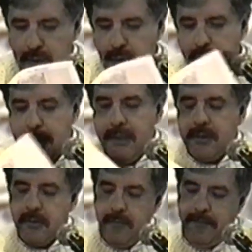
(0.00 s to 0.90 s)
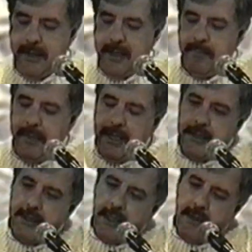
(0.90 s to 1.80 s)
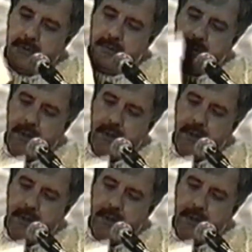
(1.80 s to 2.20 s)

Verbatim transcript: No texto fica meridiano